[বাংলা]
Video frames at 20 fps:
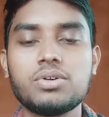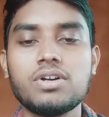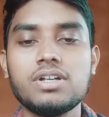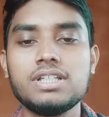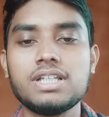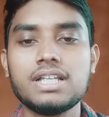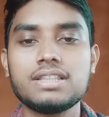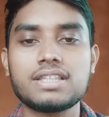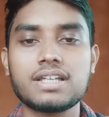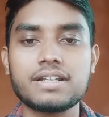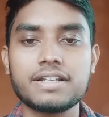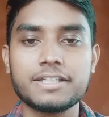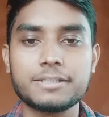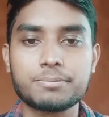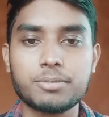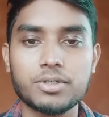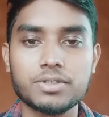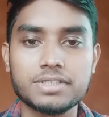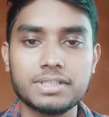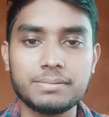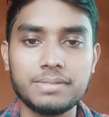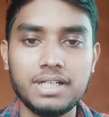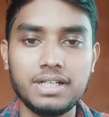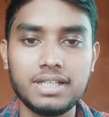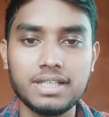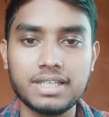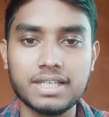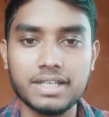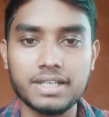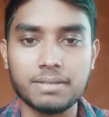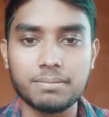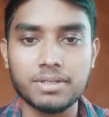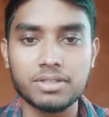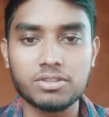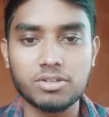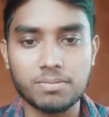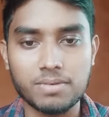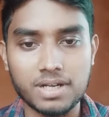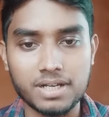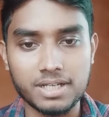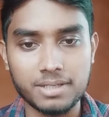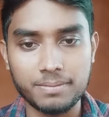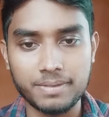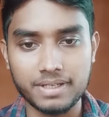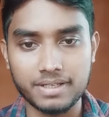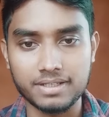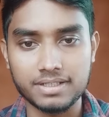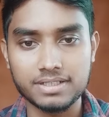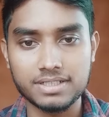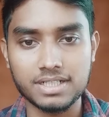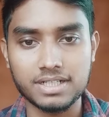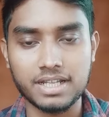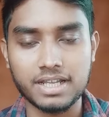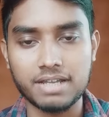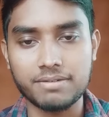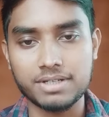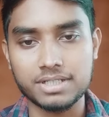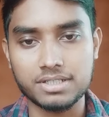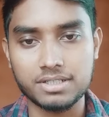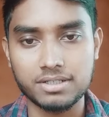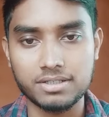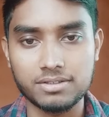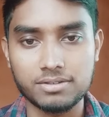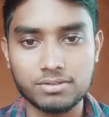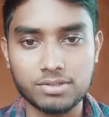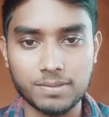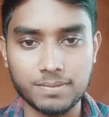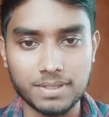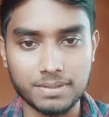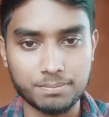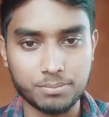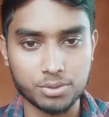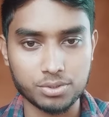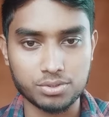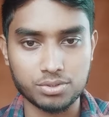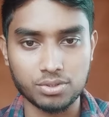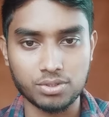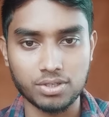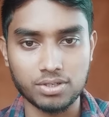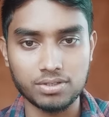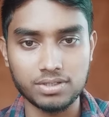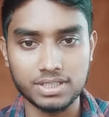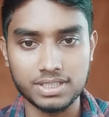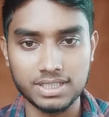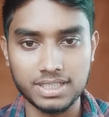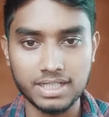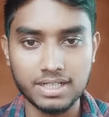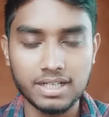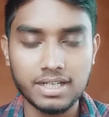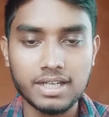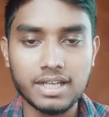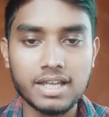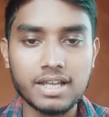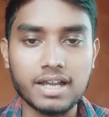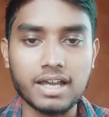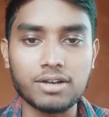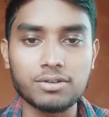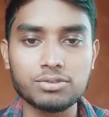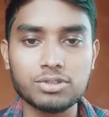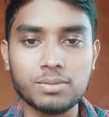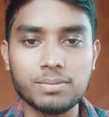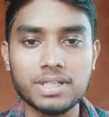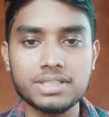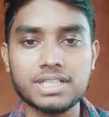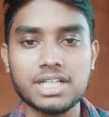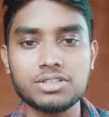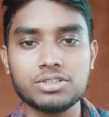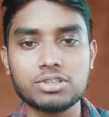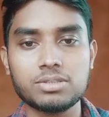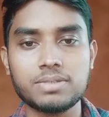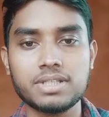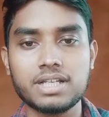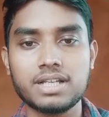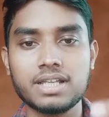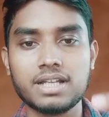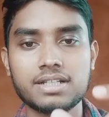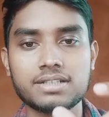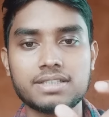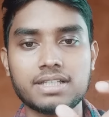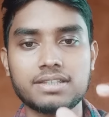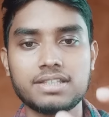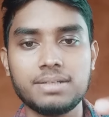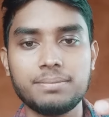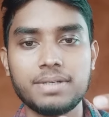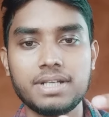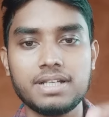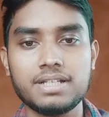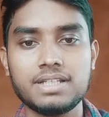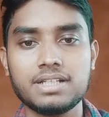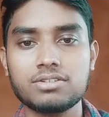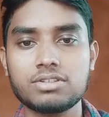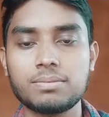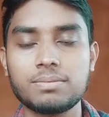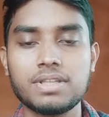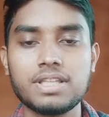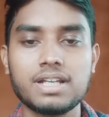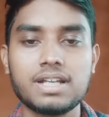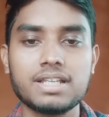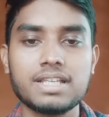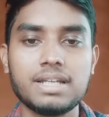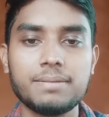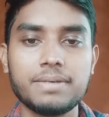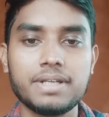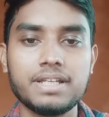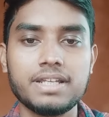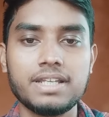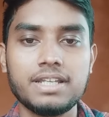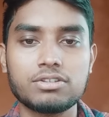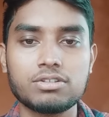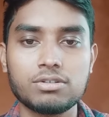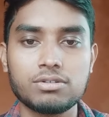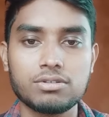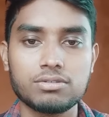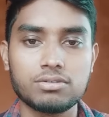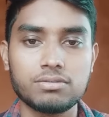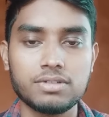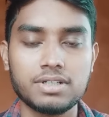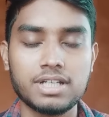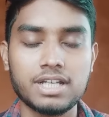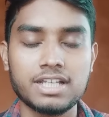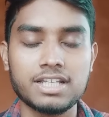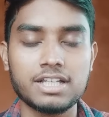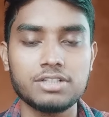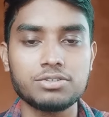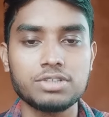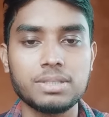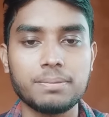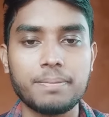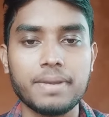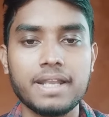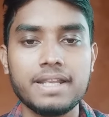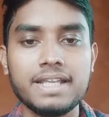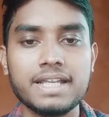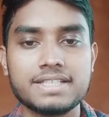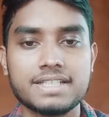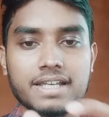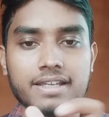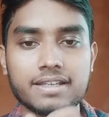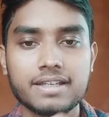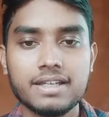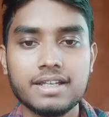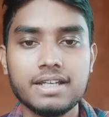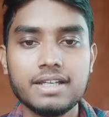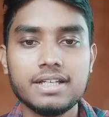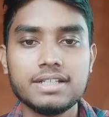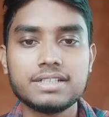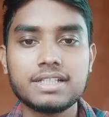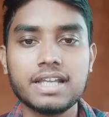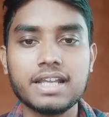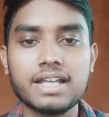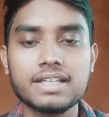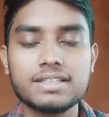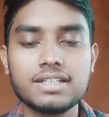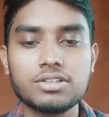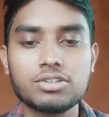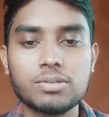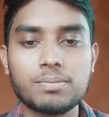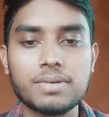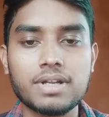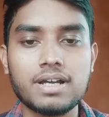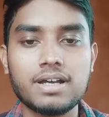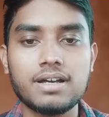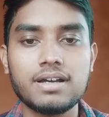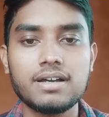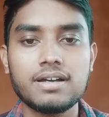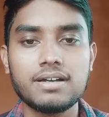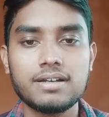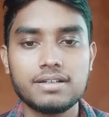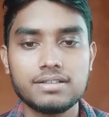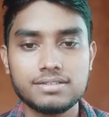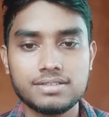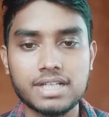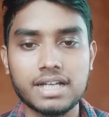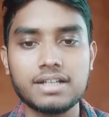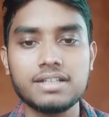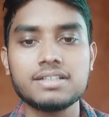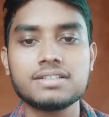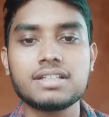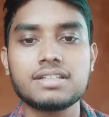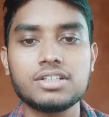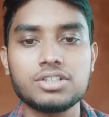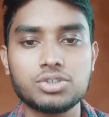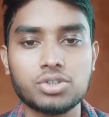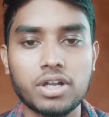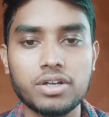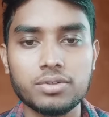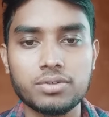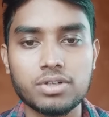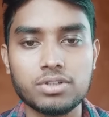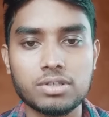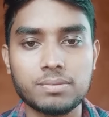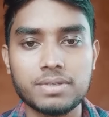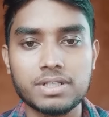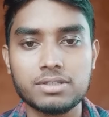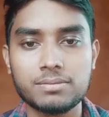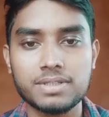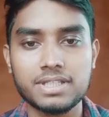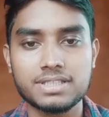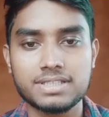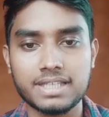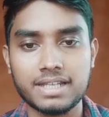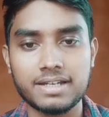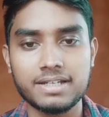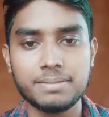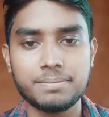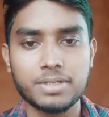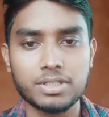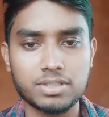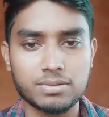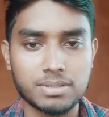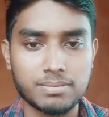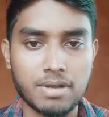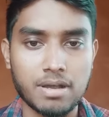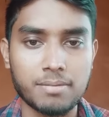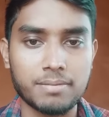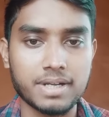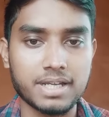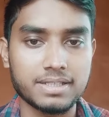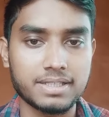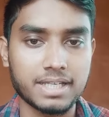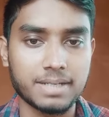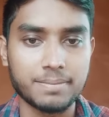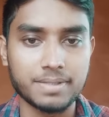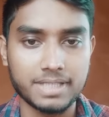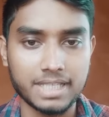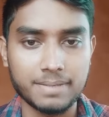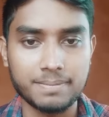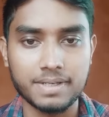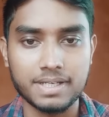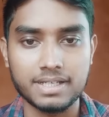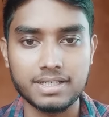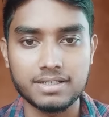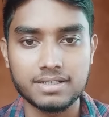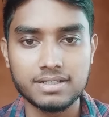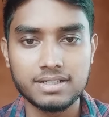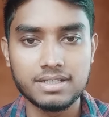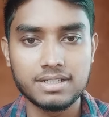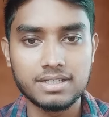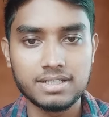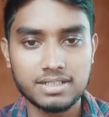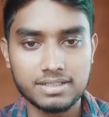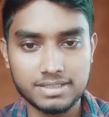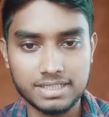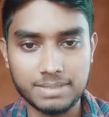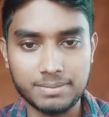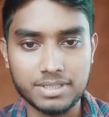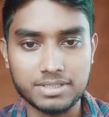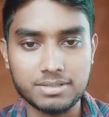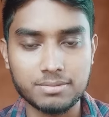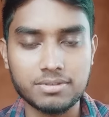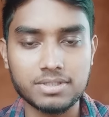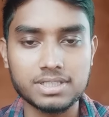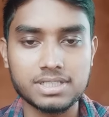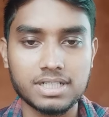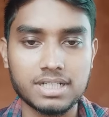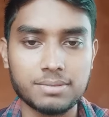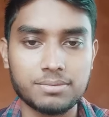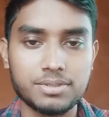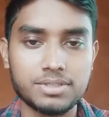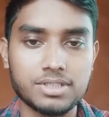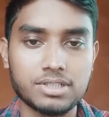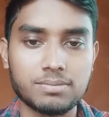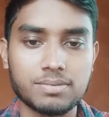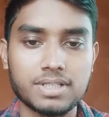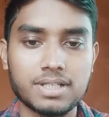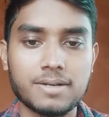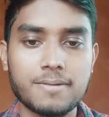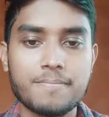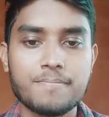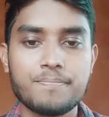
হয়ে যায় তার রেসপন্সিবিলিটি কে নেবে তোমরা নেবে সেটা আগে ফার্স্টে তোমরা প্রশ্ন করো নিজেদের কারণ তোমরা চাইছো তোমাদের রেজাল্টটা তাড়াতাড়ি বেরিয়ে যাক তোমাদের রেজাল্ট বেরিয়ে এলে তো রেজাল্ট যদি বেরিয়ে যায় সেক্ষেত্রে তোমরা চাকরিতে তাড়াতাড়ি জয়েন করে তোমরা তোমাদের স্যালারি পেয়ে তোমার বাবা মাকে দেখবে দেখবে কিনা যেটা বাস্তব কথা সেটা বলছি তোমাদের